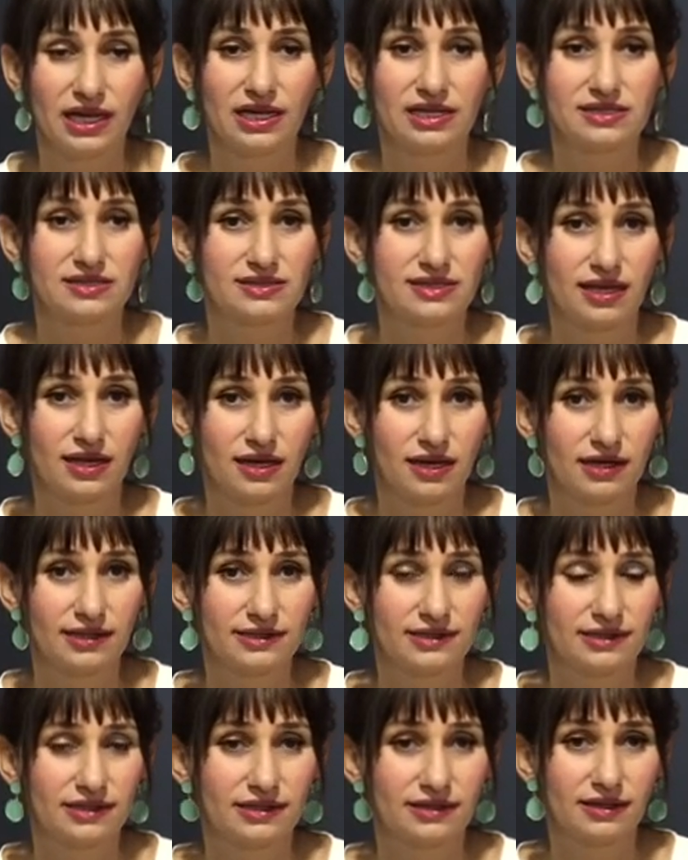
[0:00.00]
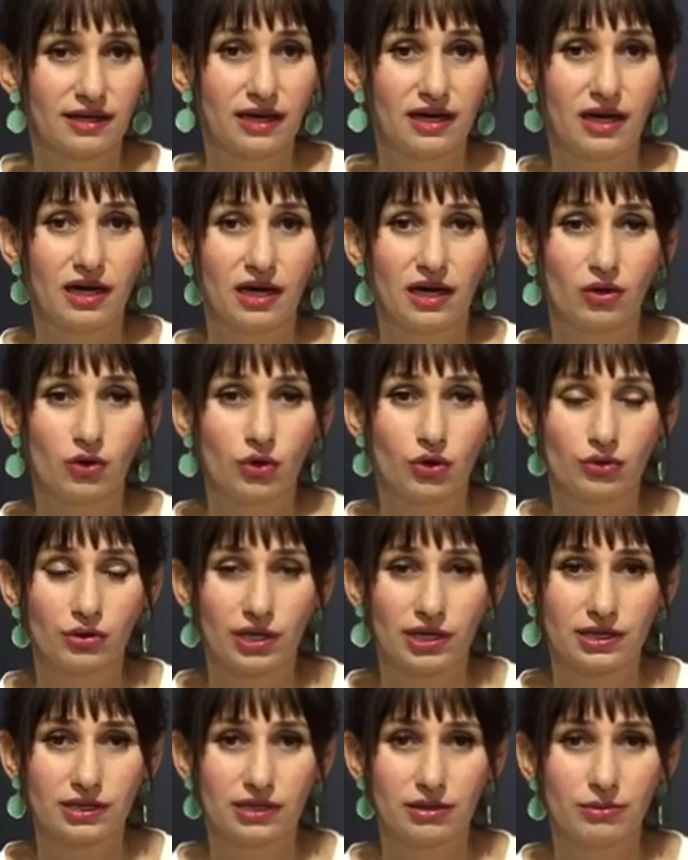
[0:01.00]
seyahat ya da
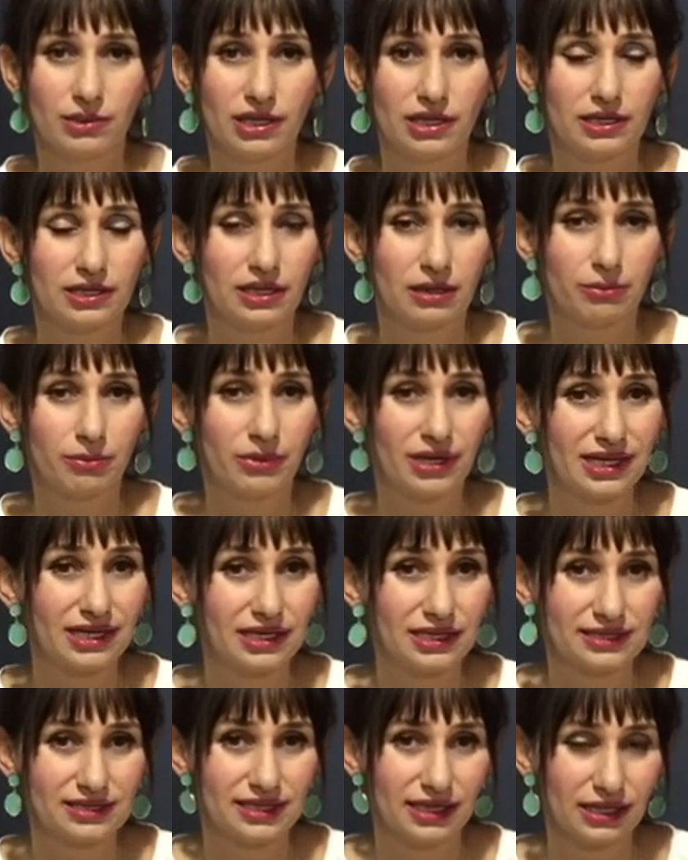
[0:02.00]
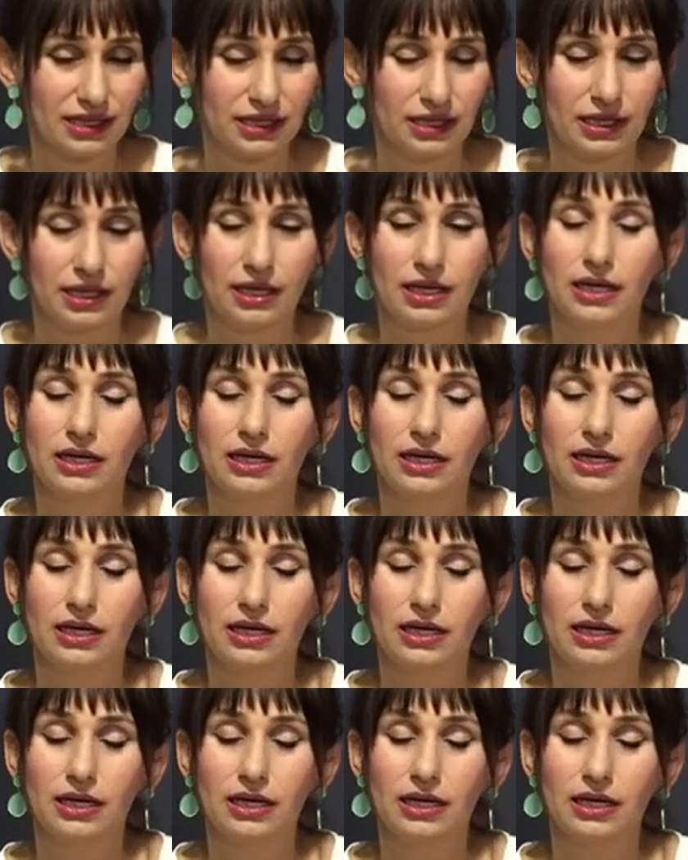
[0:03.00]
konaklama yapmak yasak.